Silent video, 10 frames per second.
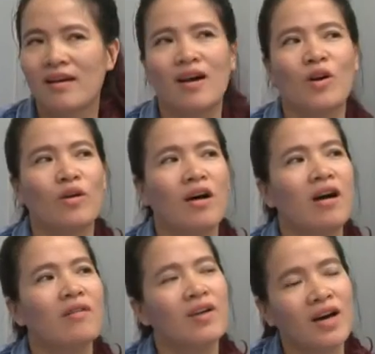họ
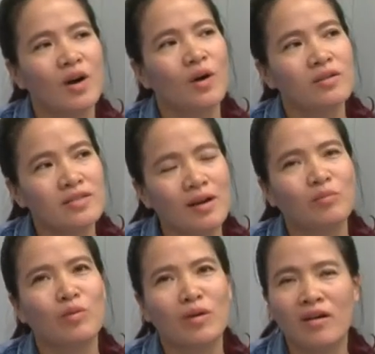có vợ có
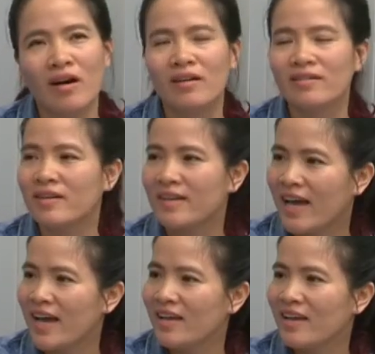chồng có con có
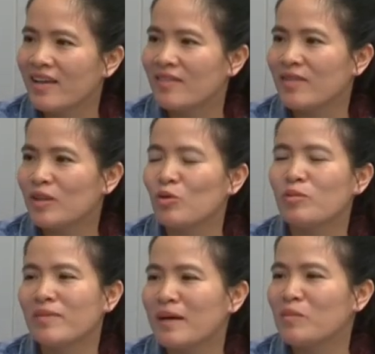cái và tôi
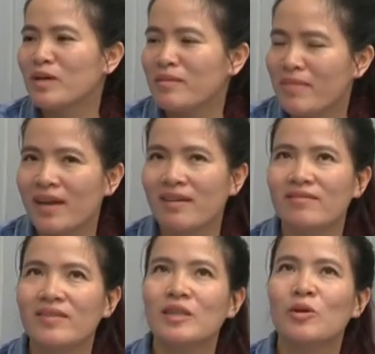cũng là một người mẹ
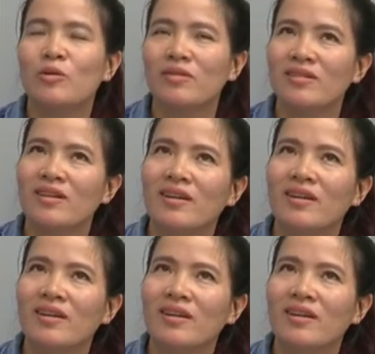và tôi